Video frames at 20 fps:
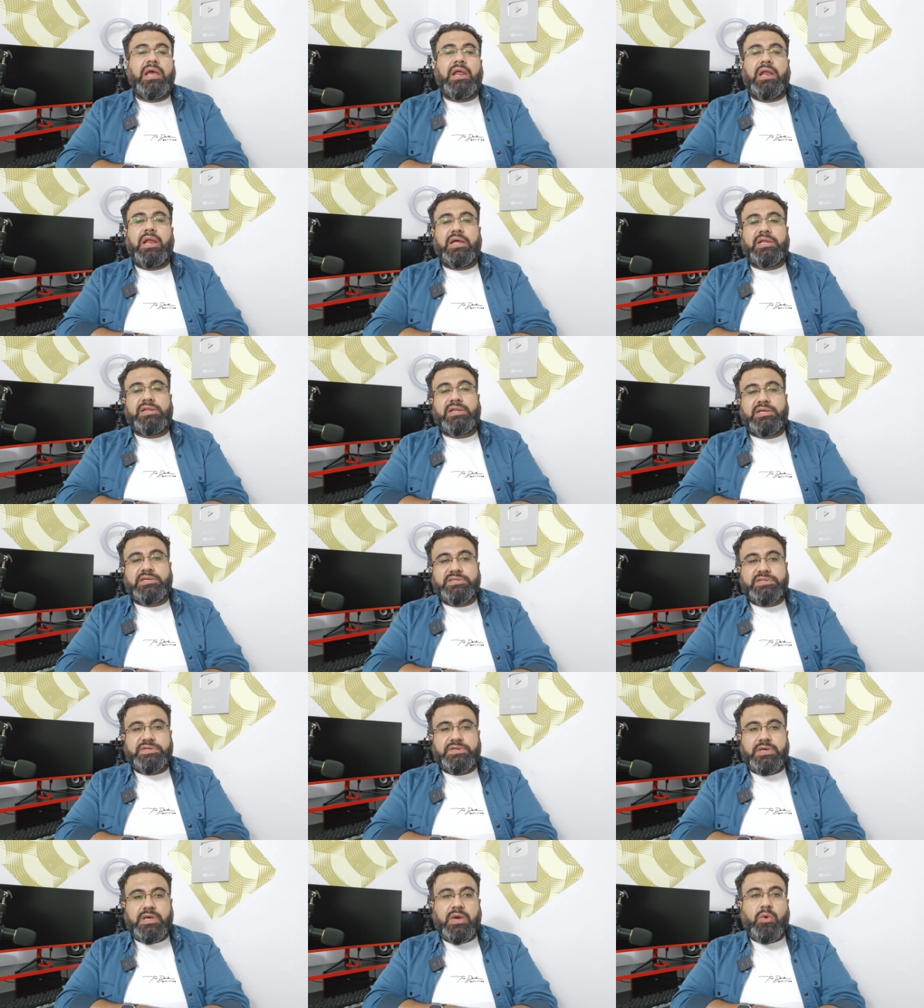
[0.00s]

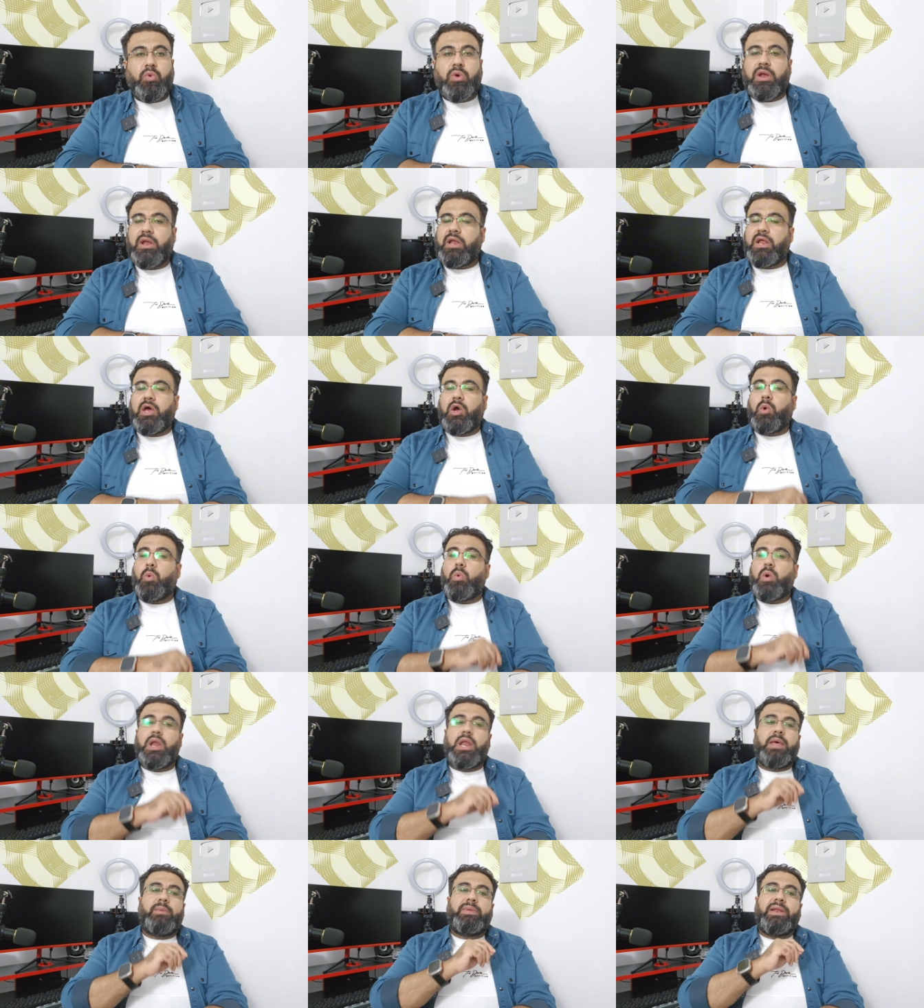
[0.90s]
الأطلسي والله
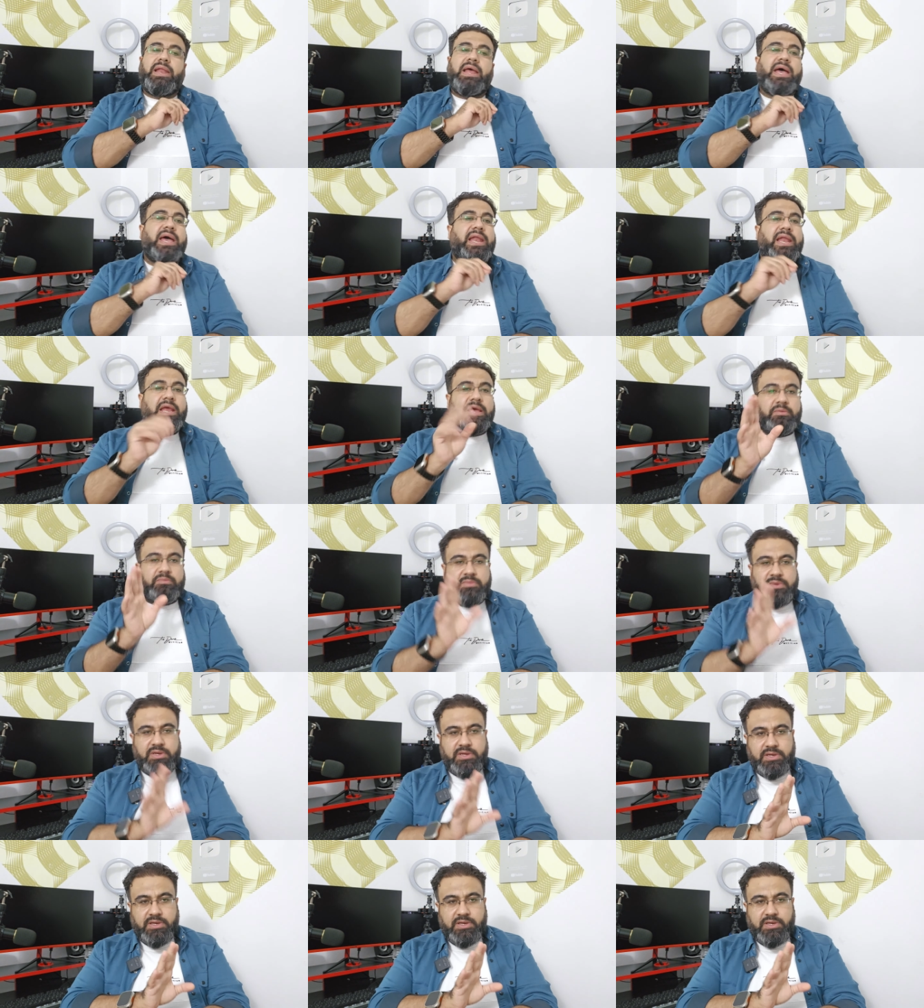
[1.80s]
ولا بالأحلام